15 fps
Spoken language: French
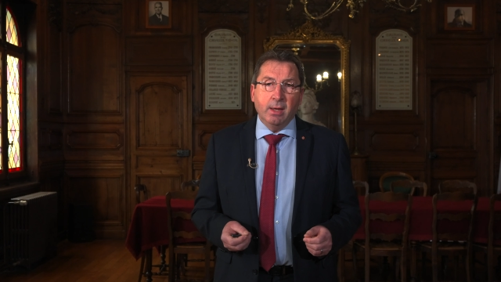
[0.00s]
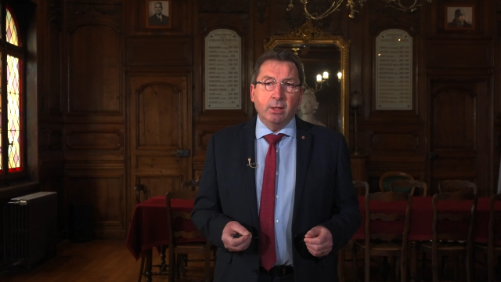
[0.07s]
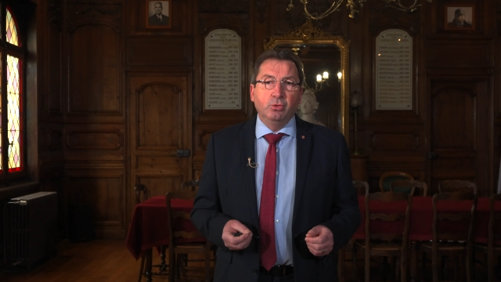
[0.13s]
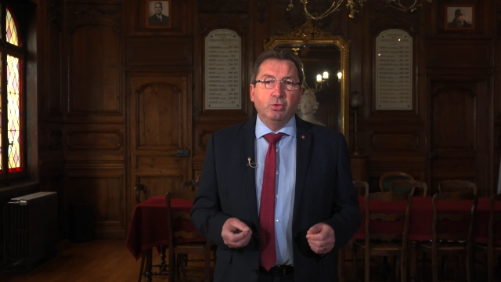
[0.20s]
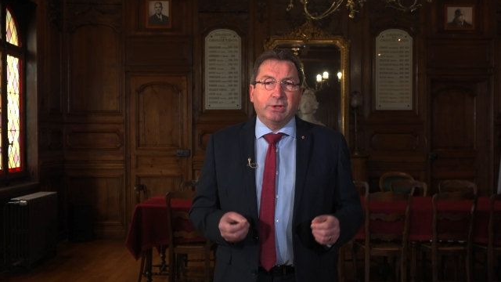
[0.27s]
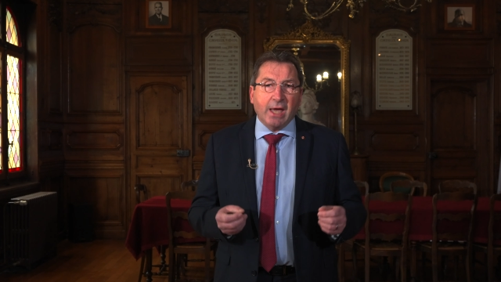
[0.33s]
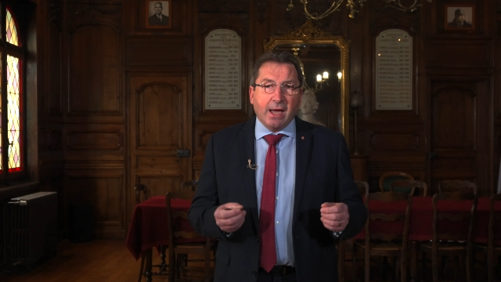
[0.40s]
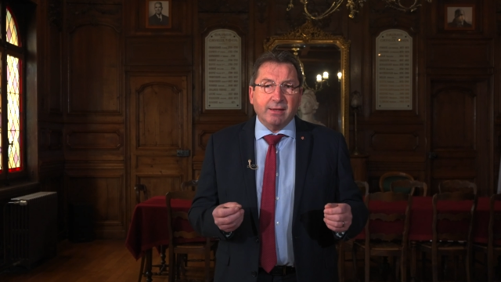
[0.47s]

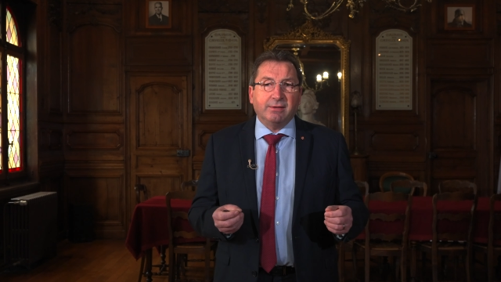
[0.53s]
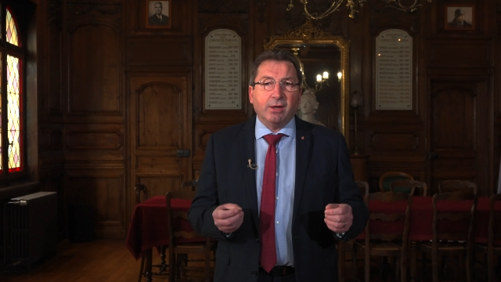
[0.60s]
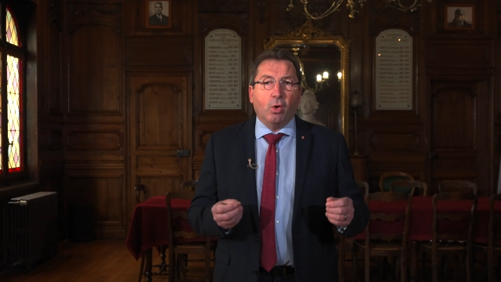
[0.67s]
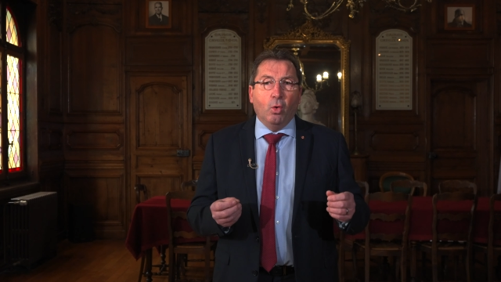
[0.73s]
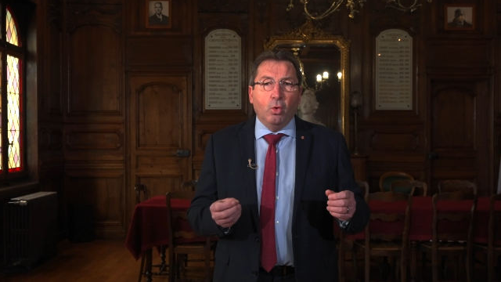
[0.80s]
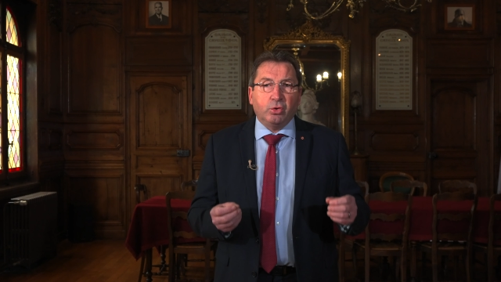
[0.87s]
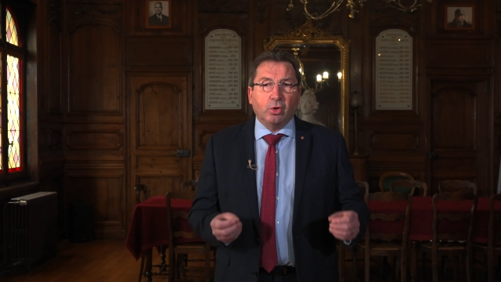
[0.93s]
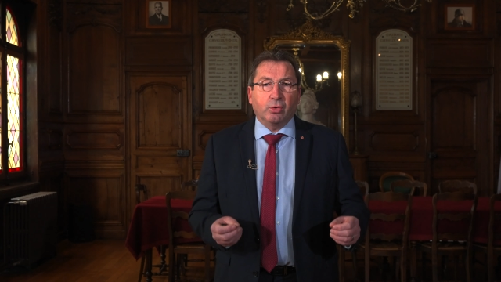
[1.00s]
du caractère
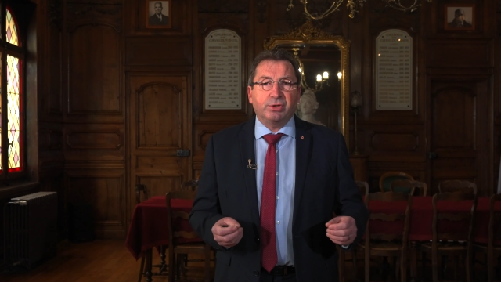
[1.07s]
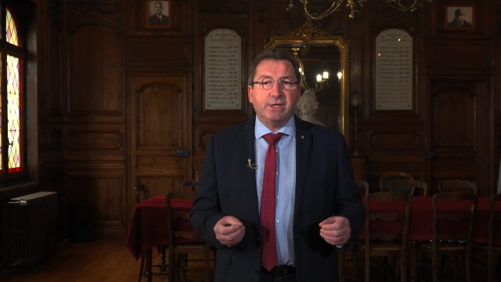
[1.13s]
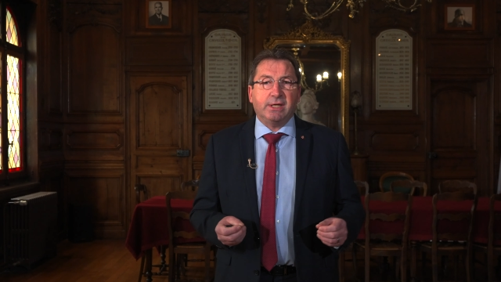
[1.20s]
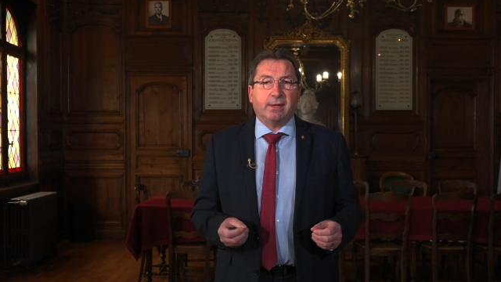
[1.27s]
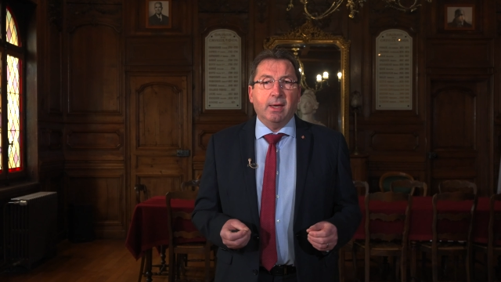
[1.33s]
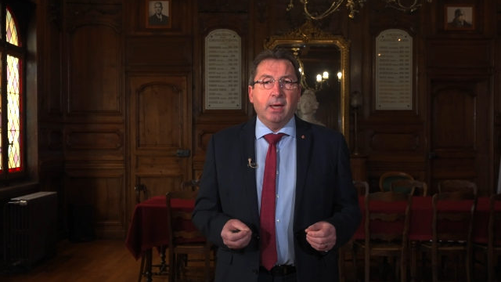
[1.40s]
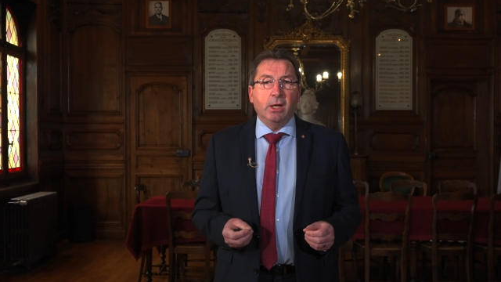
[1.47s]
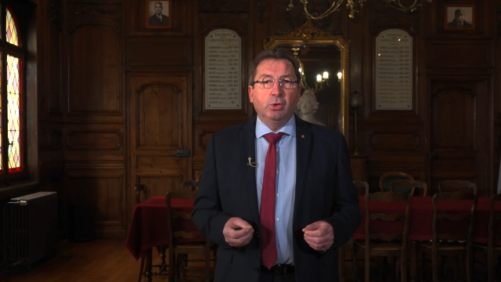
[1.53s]

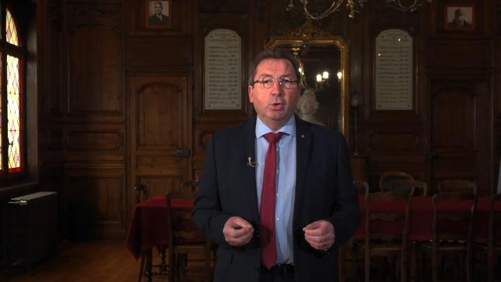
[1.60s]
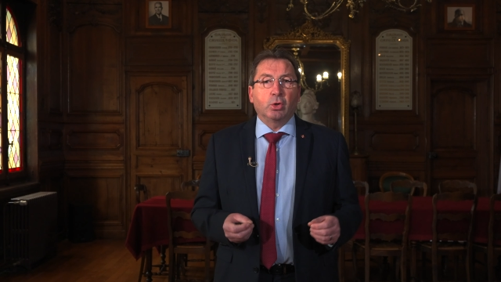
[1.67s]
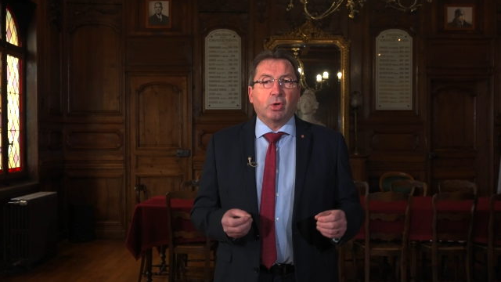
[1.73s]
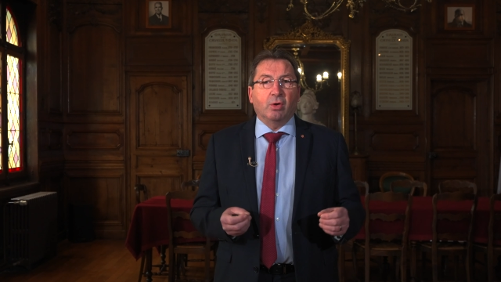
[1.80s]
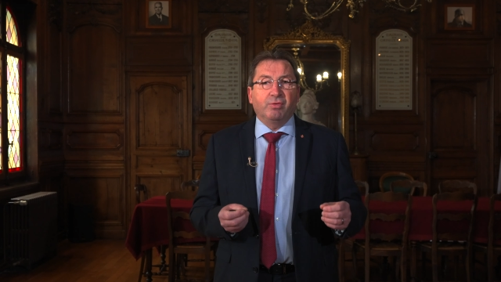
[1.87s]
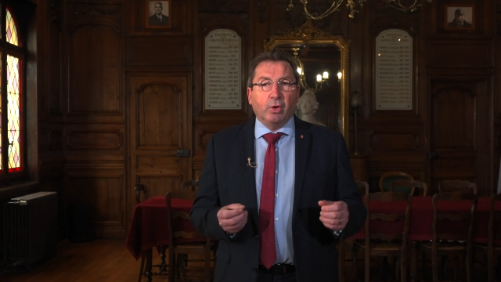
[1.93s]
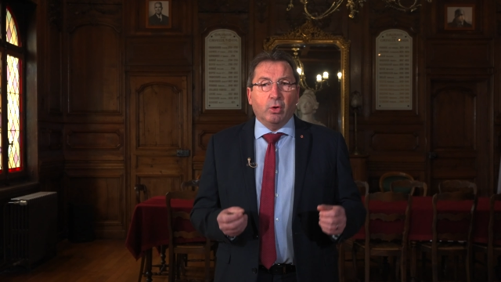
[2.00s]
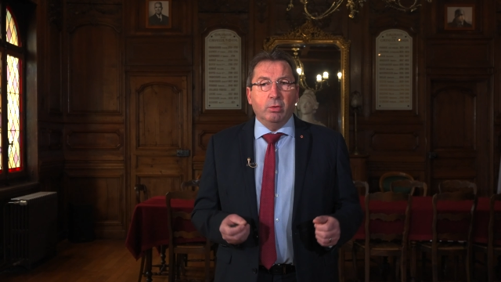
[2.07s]
authentique de notre
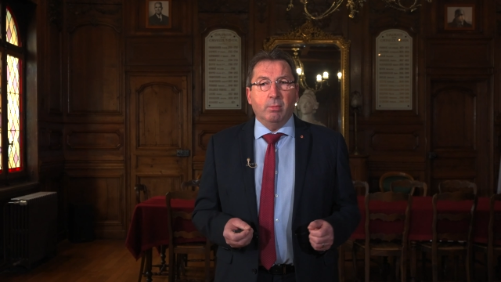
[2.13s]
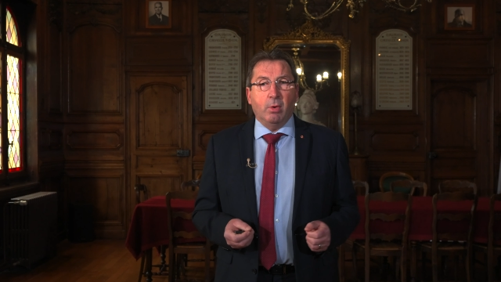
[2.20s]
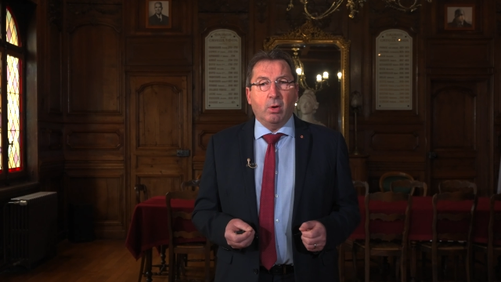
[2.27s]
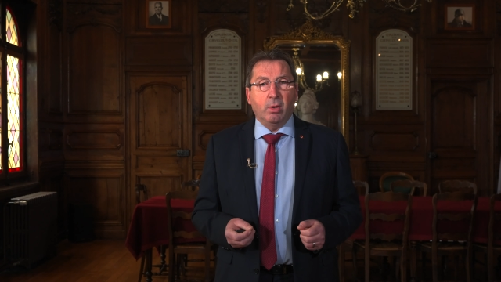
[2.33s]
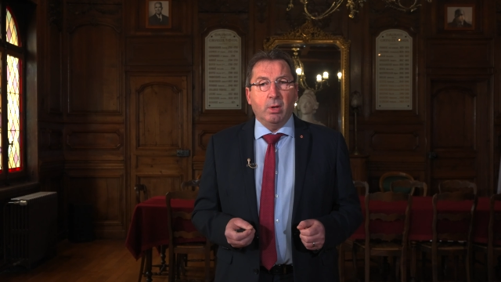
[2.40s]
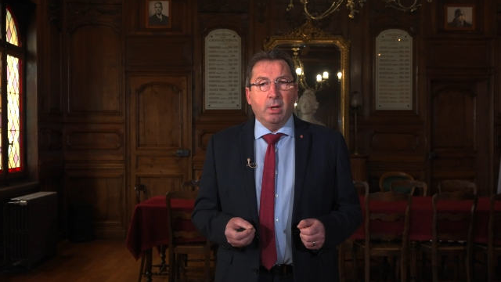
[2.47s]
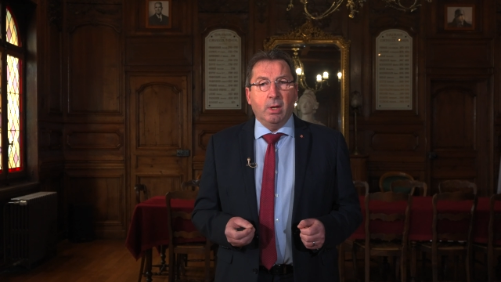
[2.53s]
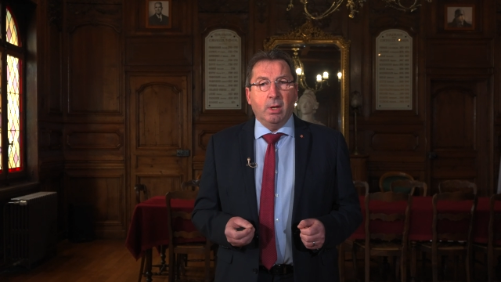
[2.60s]
environnement,
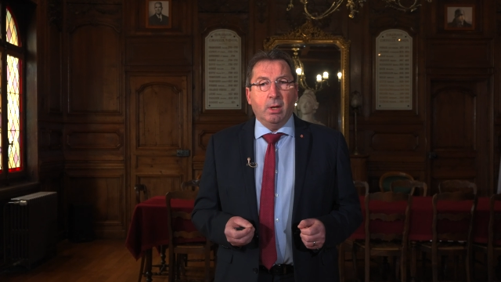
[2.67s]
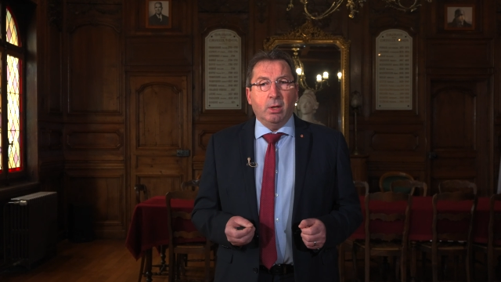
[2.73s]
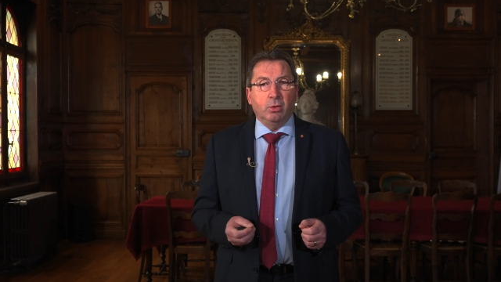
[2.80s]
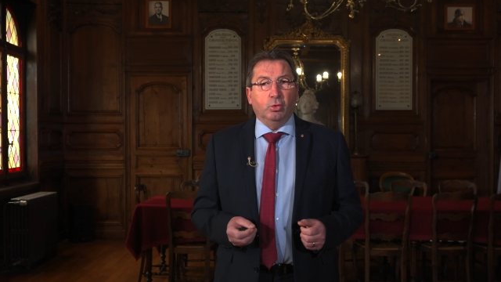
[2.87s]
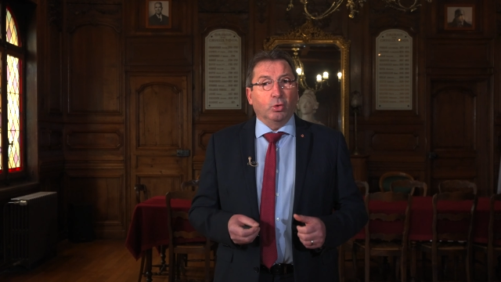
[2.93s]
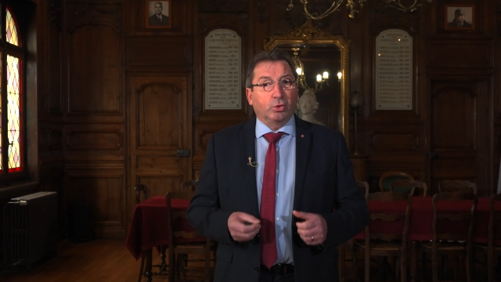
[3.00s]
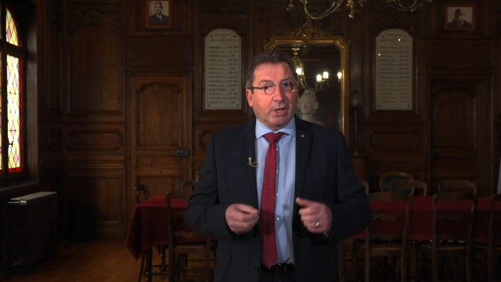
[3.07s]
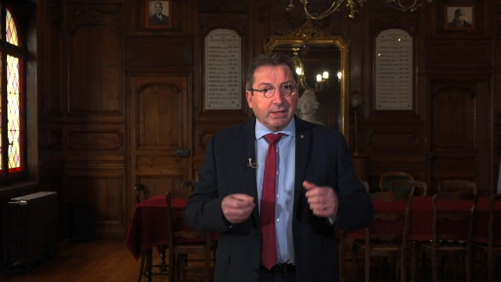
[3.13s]
de
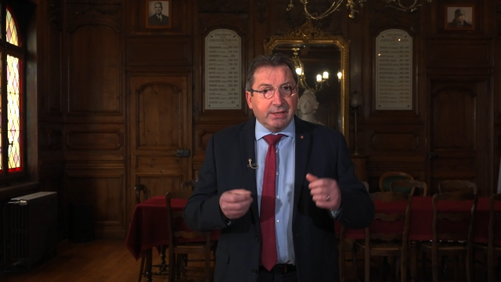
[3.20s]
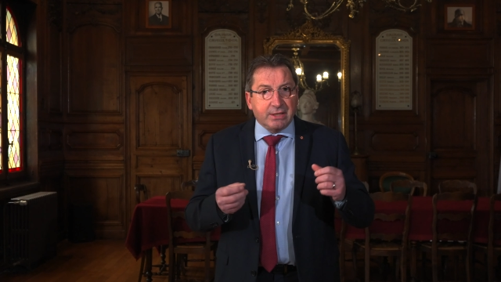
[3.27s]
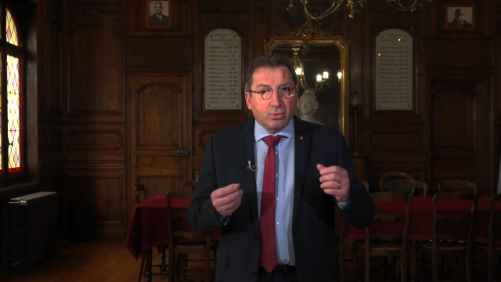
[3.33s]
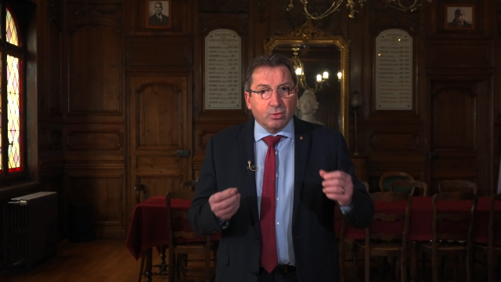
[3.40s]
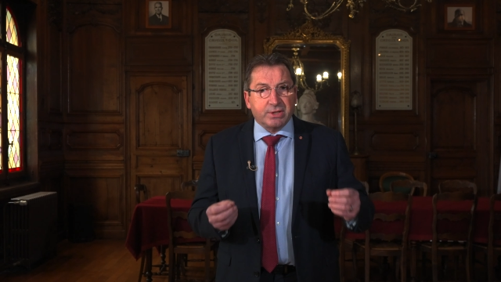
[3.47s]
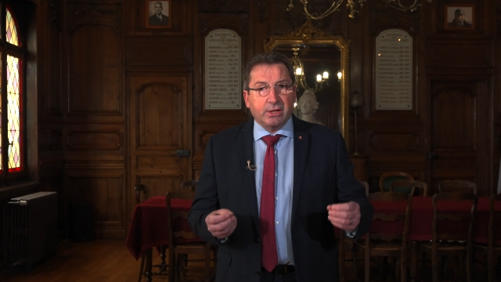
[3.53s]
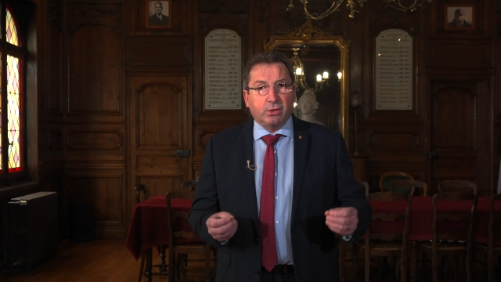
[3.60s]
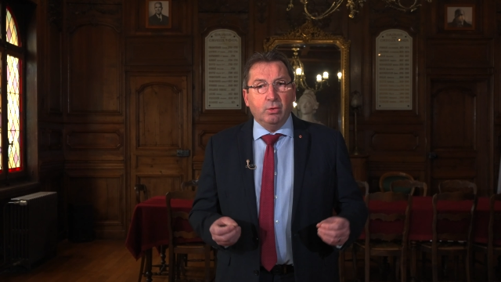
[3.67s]
nos
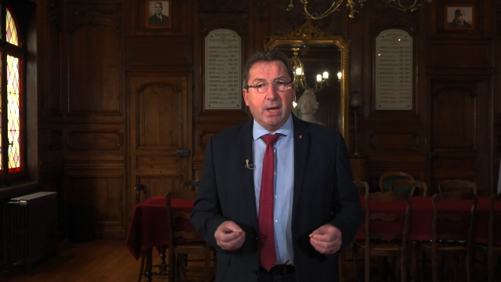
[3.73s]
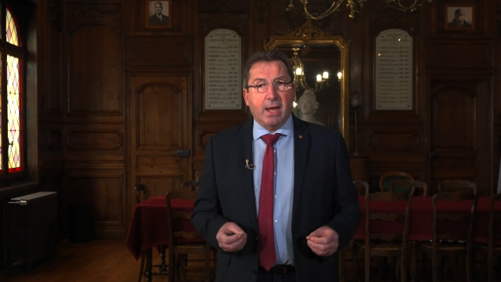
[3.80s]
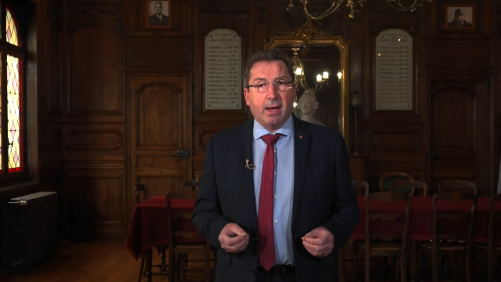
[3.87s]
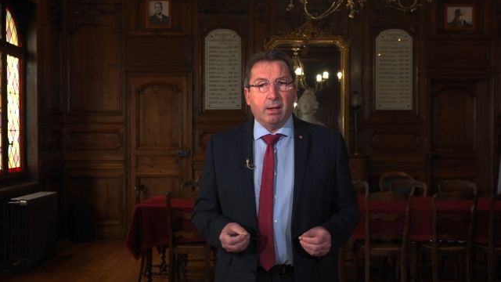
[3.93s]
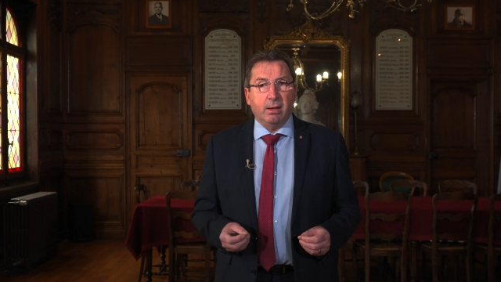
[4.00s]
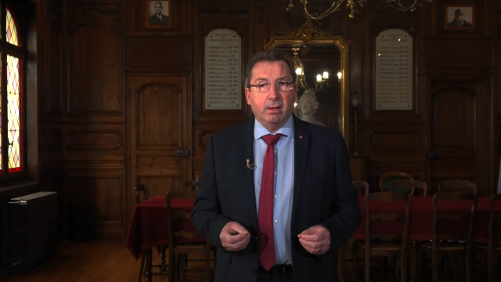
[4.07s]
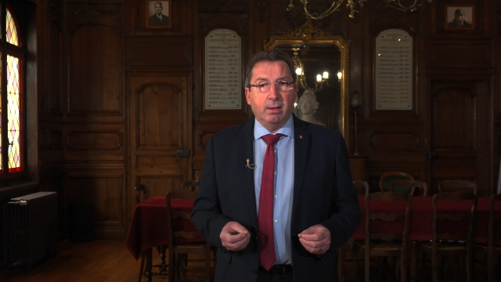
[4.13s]
traditions séculaires.